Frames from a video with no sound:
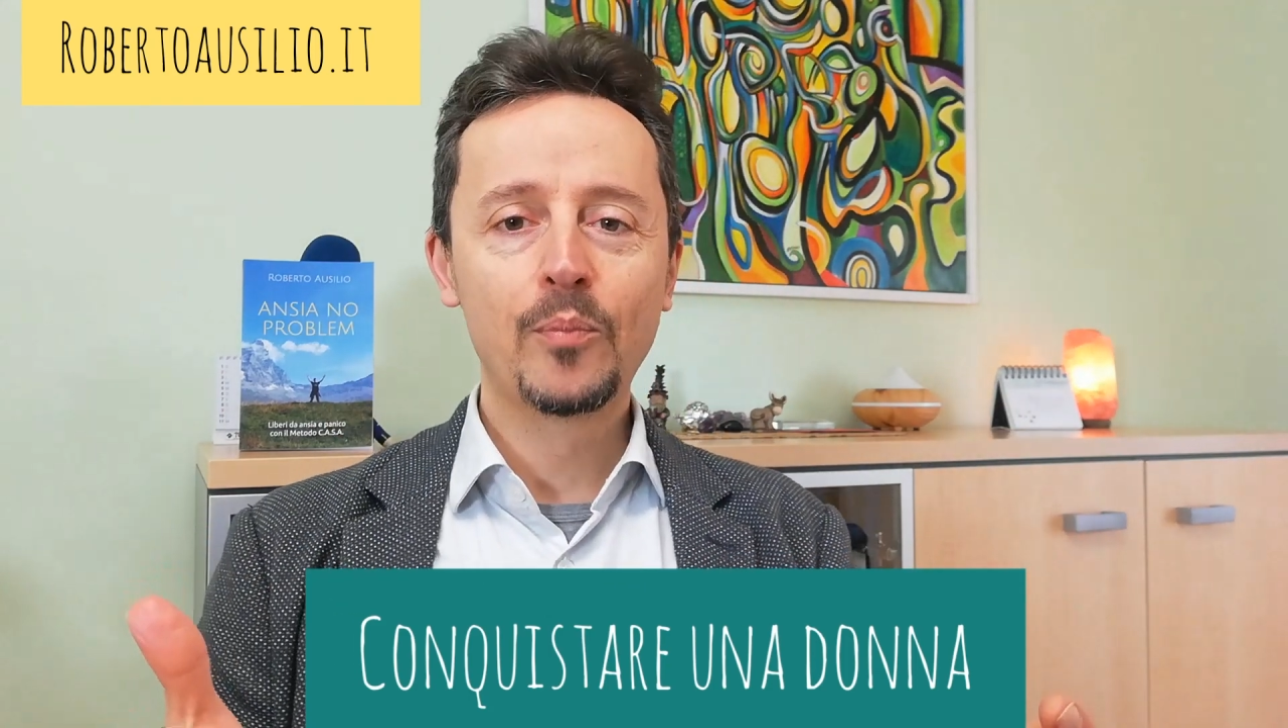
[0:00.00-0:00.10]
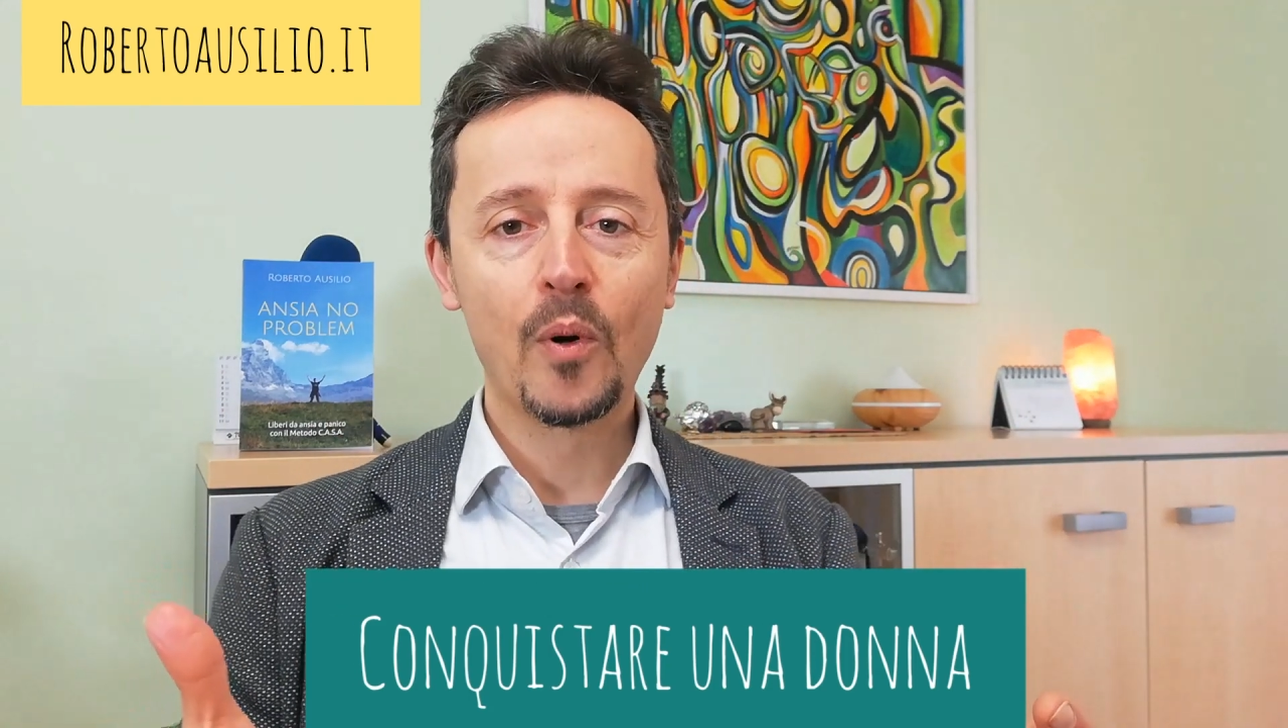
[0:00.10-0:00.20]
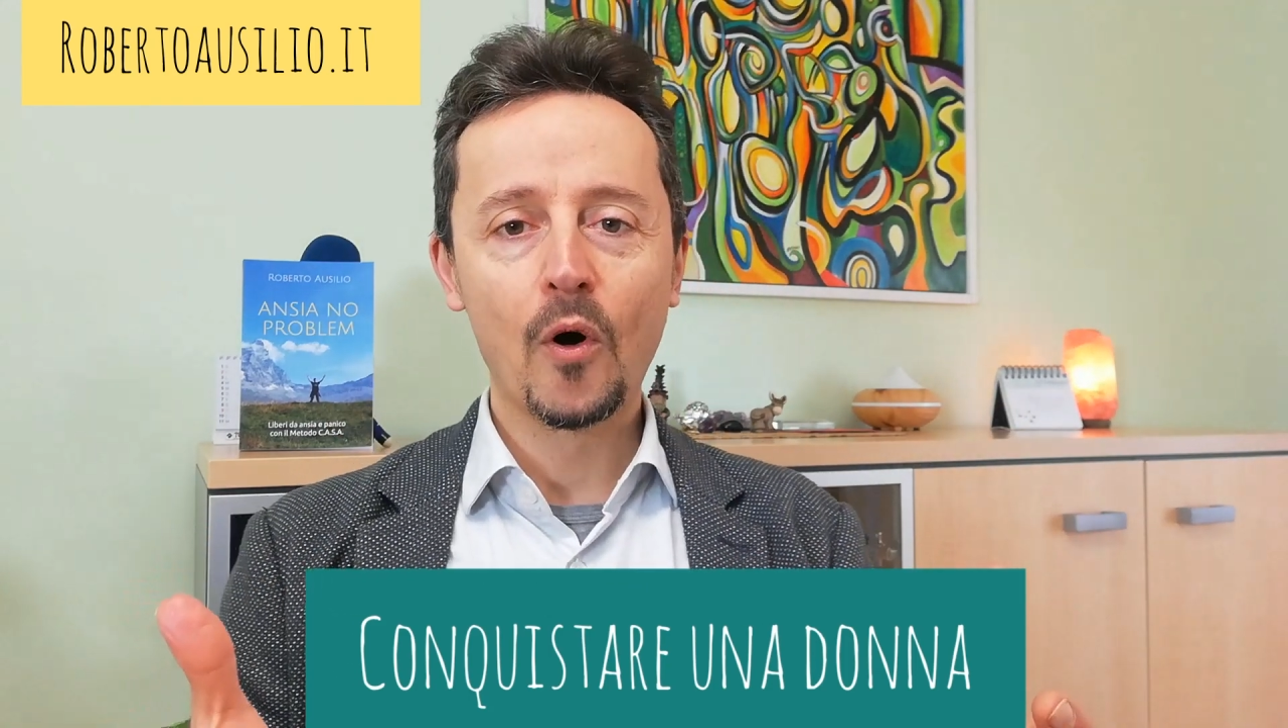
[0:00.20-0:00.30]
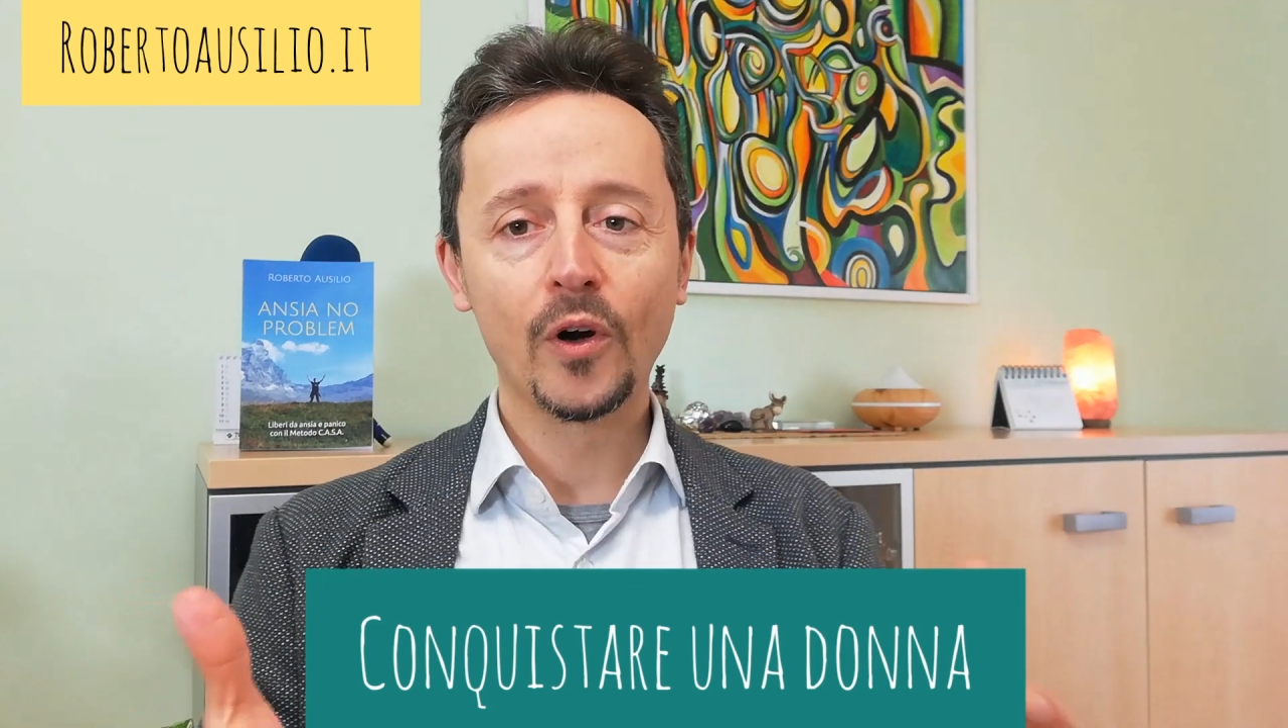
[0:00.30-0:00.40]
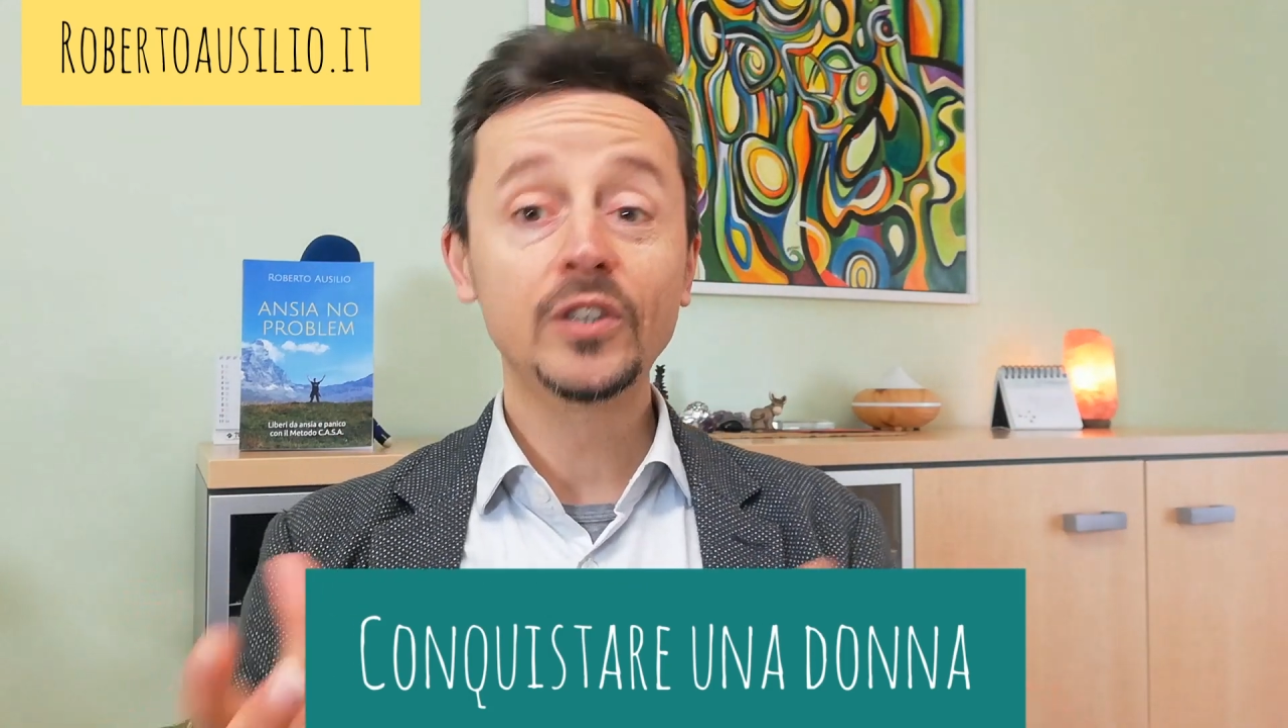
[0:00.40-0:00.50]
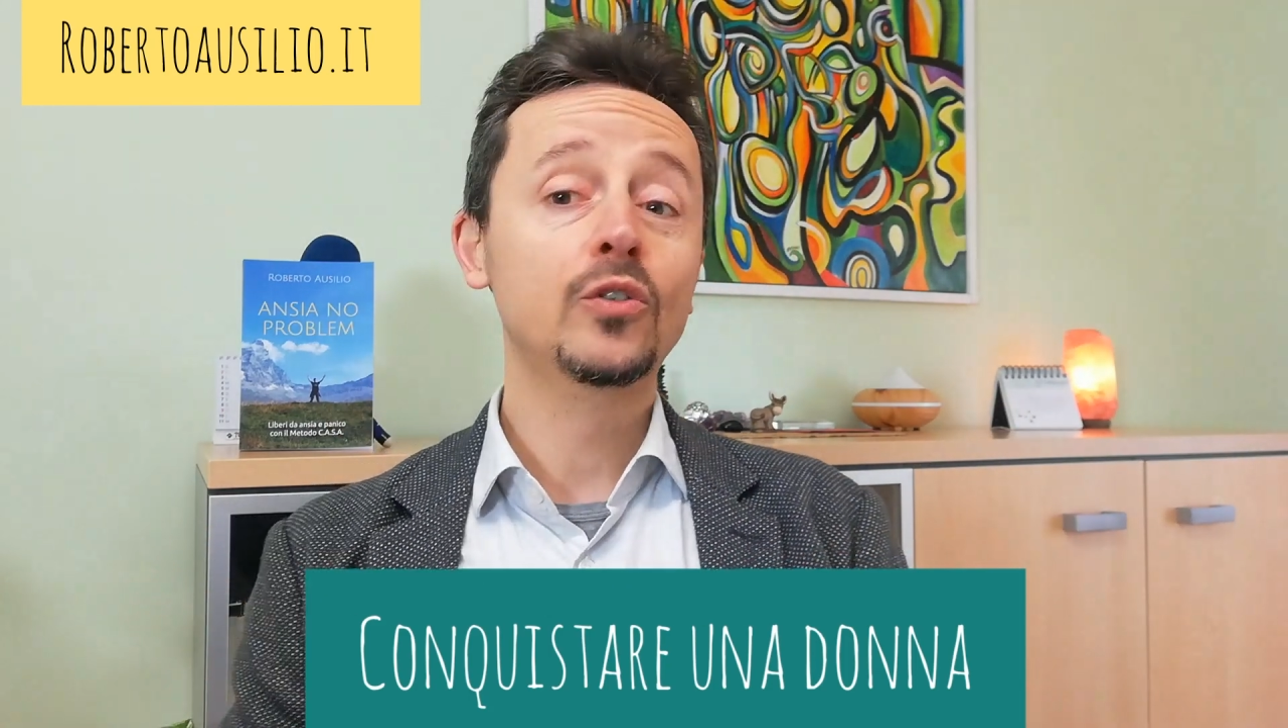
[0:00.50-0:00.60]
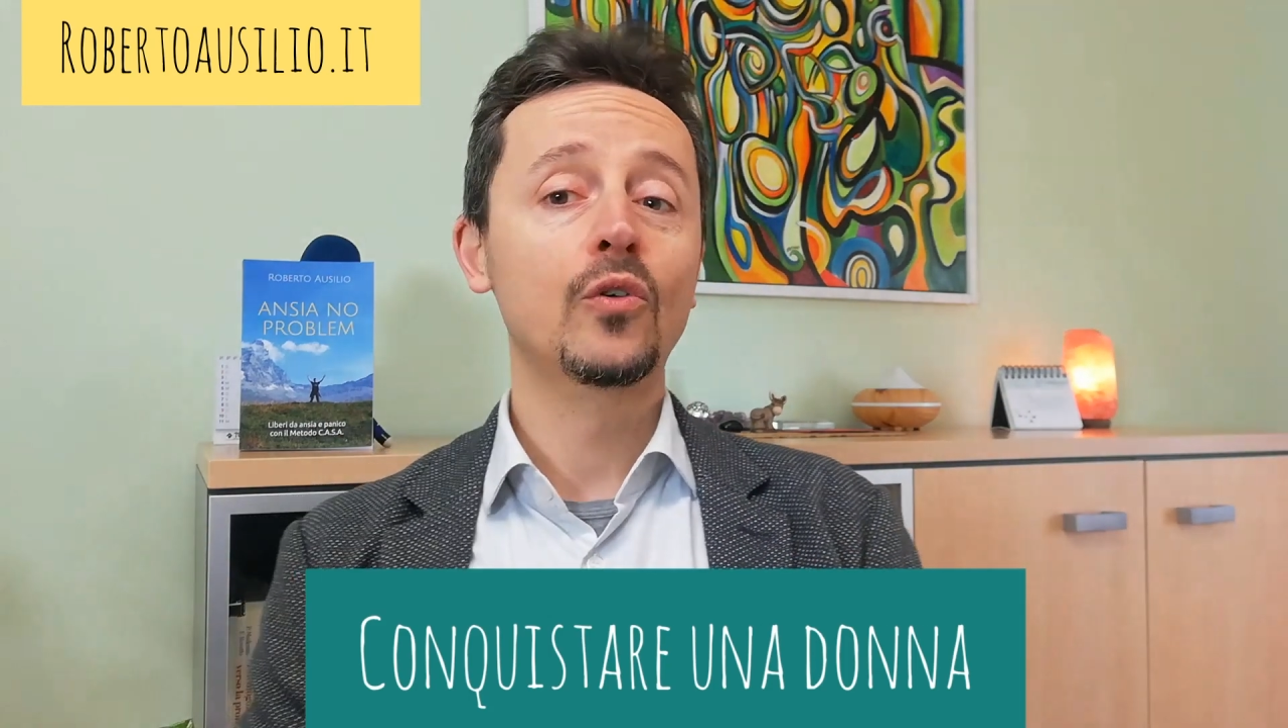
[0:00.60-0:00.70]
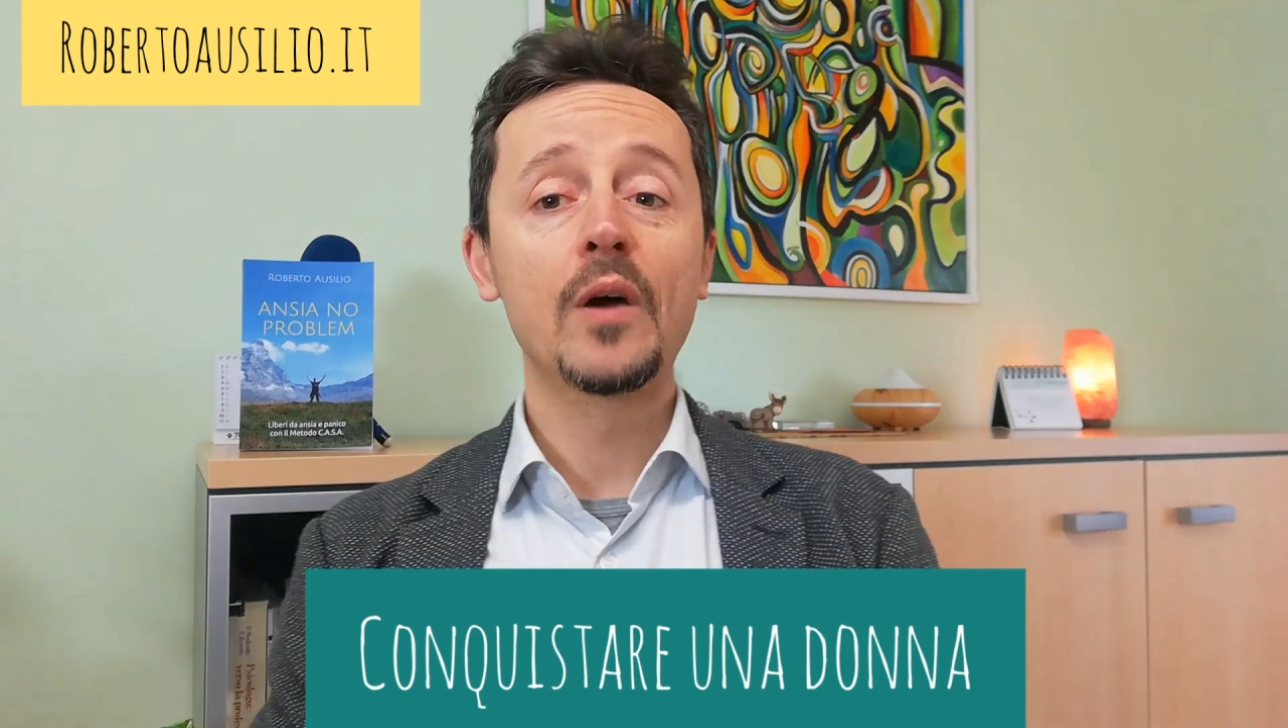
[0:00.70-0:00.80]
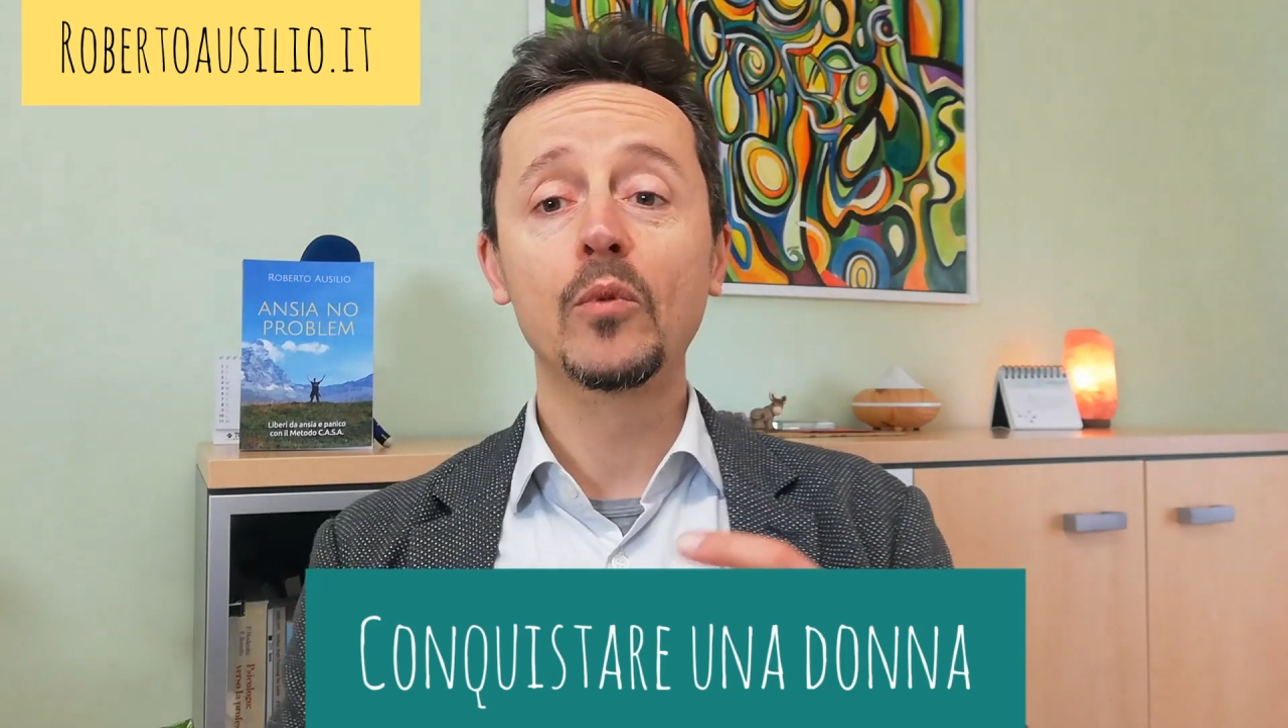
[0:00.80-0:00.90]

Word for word: poi sono